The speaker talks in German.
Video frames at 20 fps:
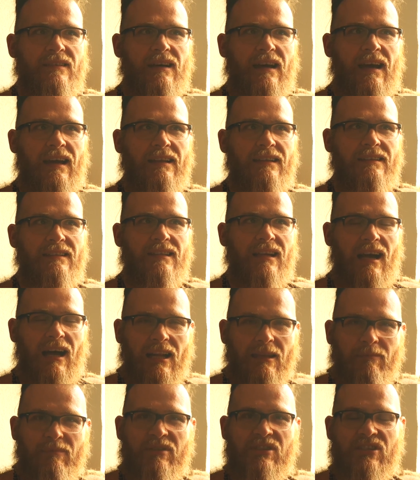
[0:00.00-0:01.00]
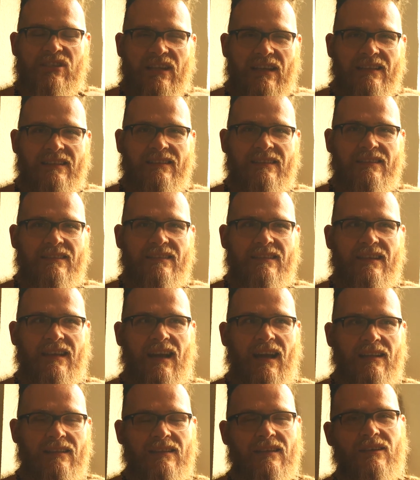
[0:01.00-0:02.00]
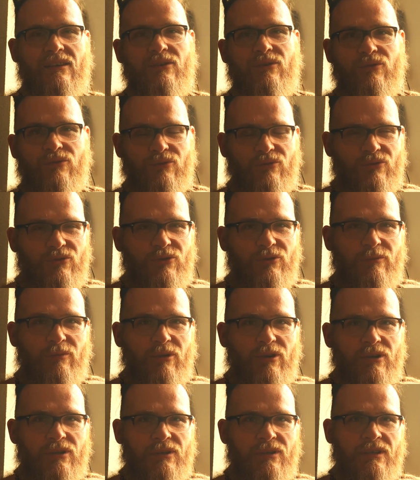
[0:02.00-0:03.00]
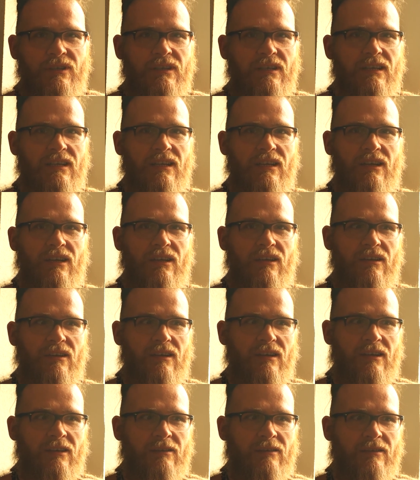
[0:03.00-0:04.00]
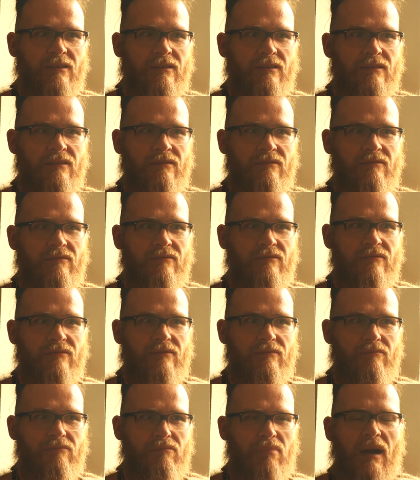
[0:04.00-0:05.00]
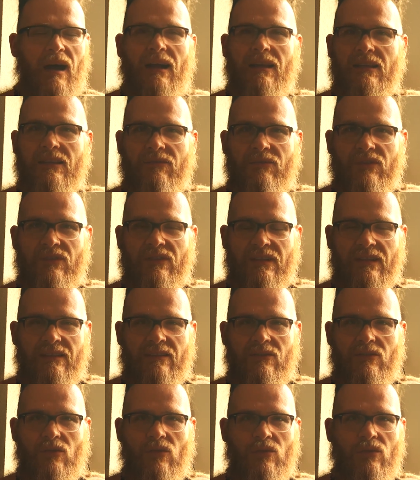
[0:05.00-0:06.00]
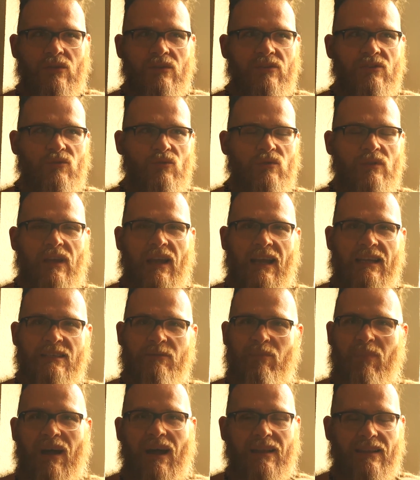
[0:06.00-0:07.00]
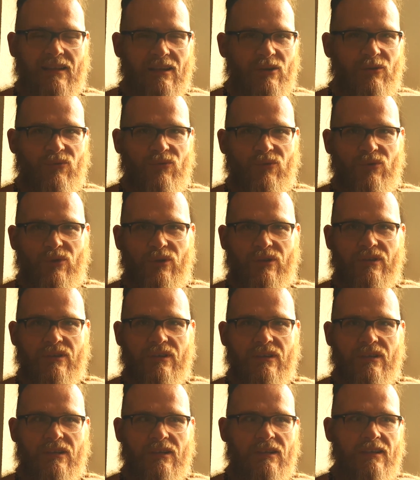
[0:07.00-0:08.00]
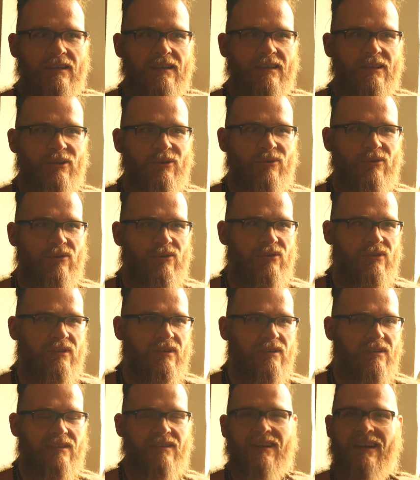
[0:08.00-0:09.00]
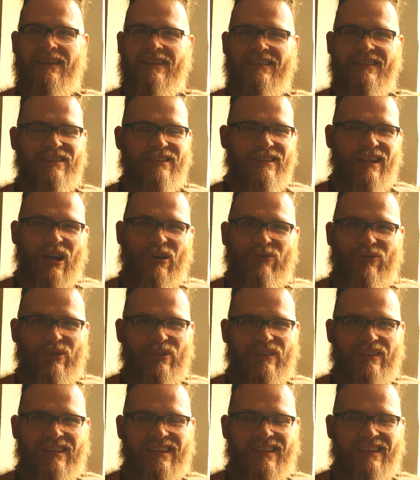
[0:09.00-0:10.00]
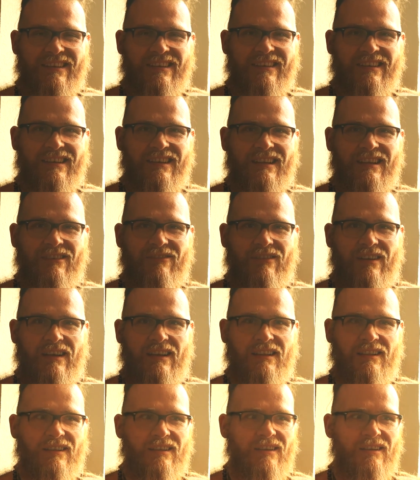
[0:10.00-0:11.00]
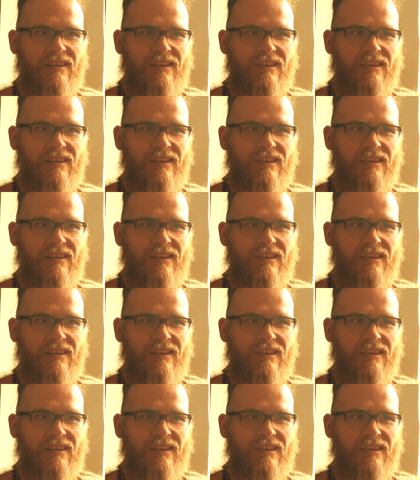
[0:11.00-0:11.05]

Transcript: ein Tatbestand, der andere YouTuber in Panik versetzt oder sich ungerecht behandelt fühlt. Und das kann ich nicht nachvollziehen, weil